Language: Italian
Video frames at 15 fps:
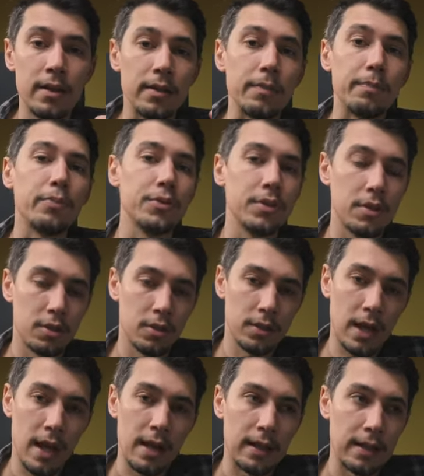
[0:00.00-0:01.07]
eh,
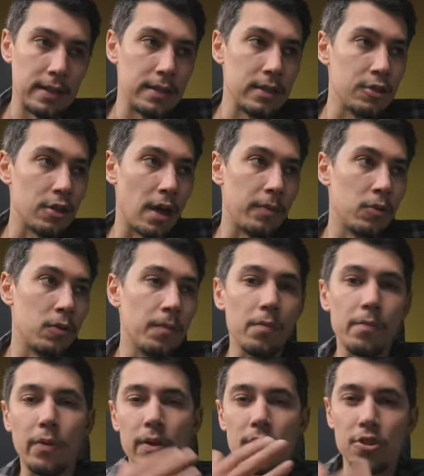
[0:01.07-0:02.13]
posizionarli, diciamo,
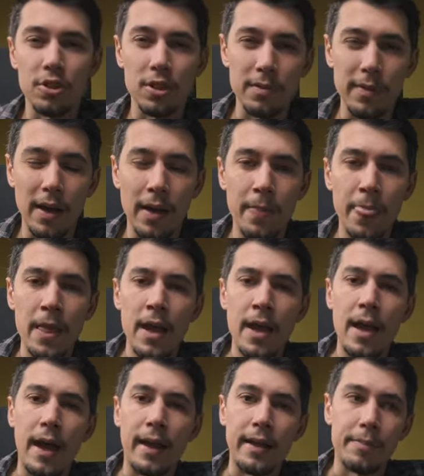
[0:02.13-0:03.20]
un po' in cima
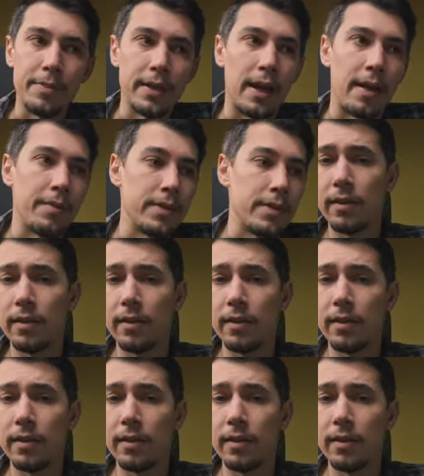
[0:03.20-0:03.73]
alla piramide.